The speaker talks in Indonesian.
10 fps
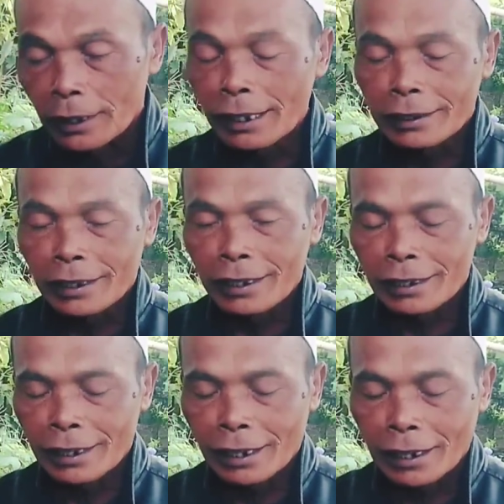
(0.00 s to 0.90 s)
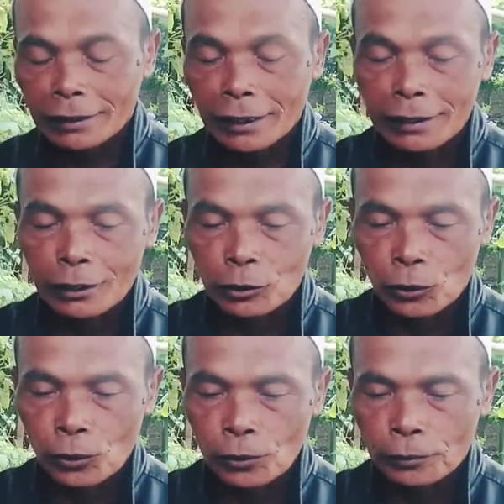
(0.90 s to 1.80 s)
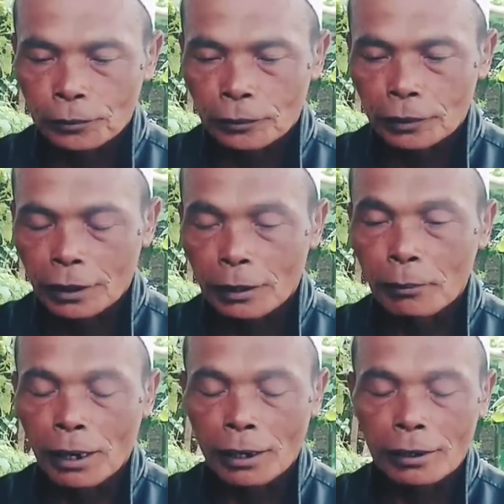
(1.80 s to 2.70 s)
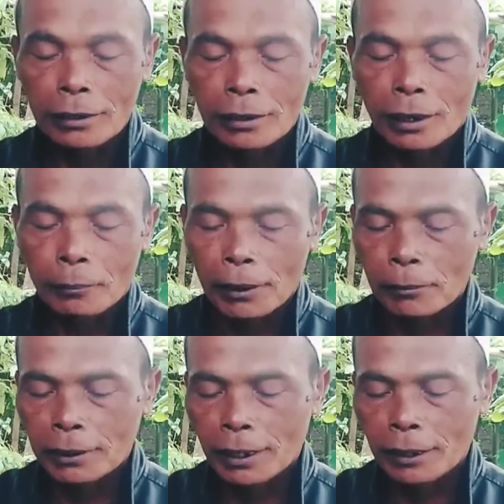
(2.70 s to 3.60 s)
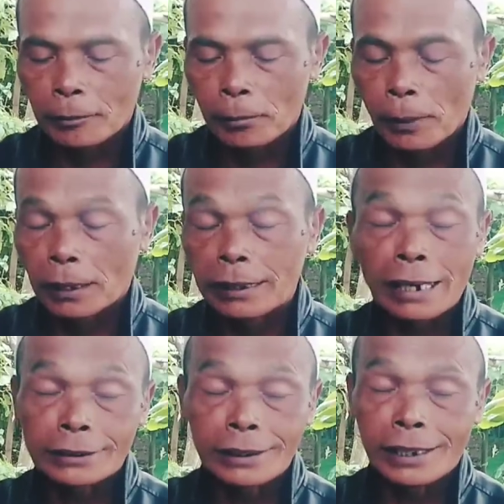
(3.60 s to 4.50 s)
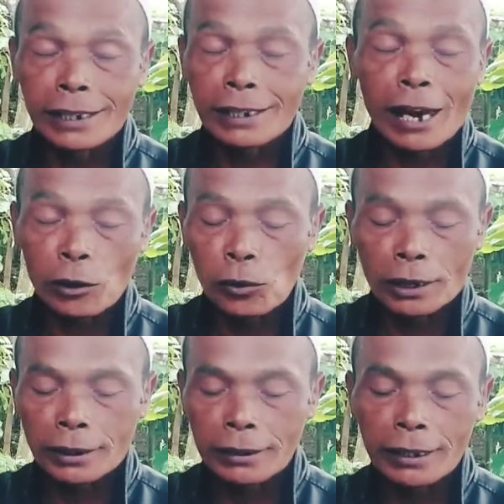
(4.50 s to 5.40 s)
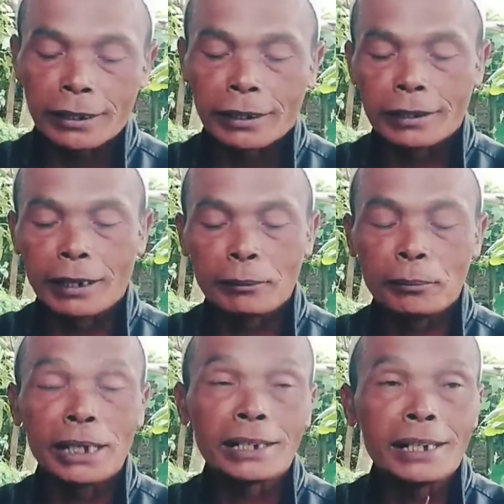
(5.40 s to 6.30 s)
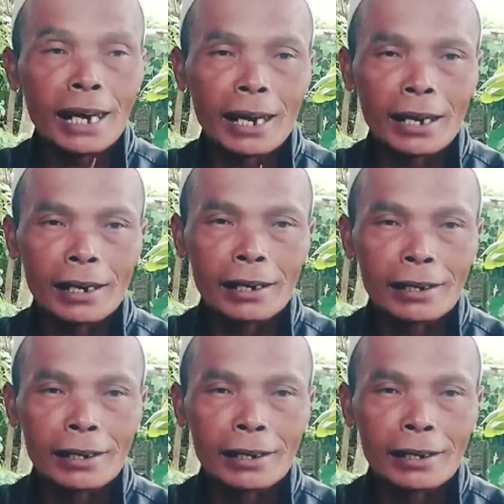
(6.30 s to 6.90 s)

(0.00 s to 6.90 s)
ini kata dia tuh emang apa namanya? Dia sendiri ngaku katanya dia milik dia.